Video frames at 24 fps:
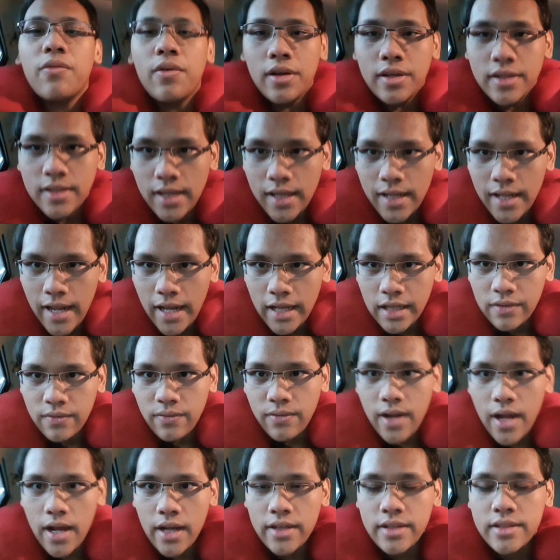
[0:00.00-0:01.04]
ko sa next
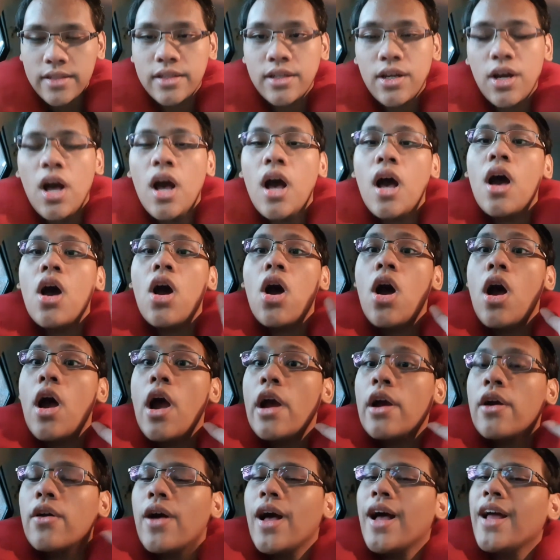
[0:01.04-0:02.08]
vlogs ko
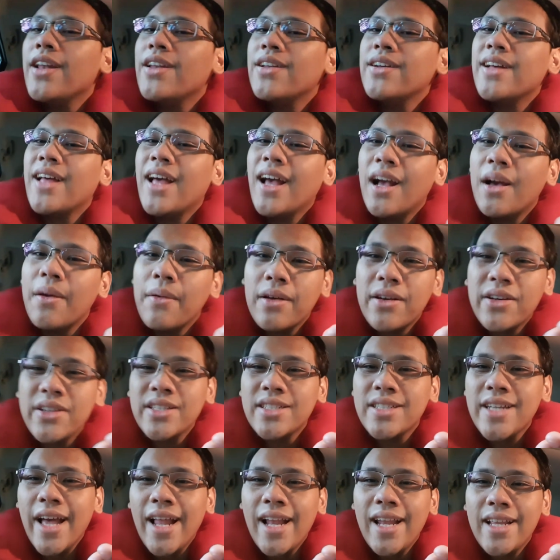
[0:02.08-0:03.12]
or kung anong gagawin kong
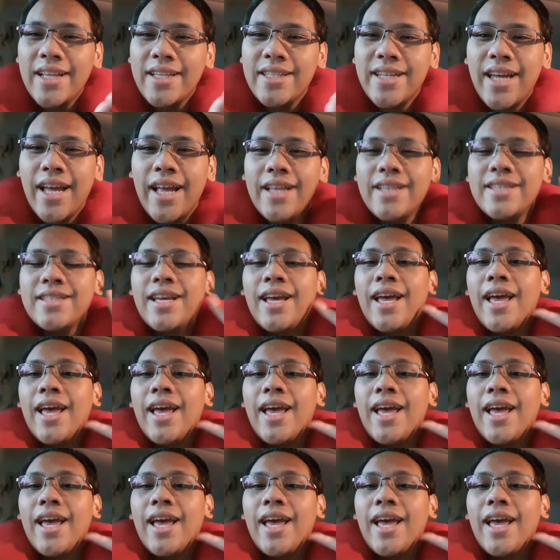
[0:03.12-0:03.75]
challenges.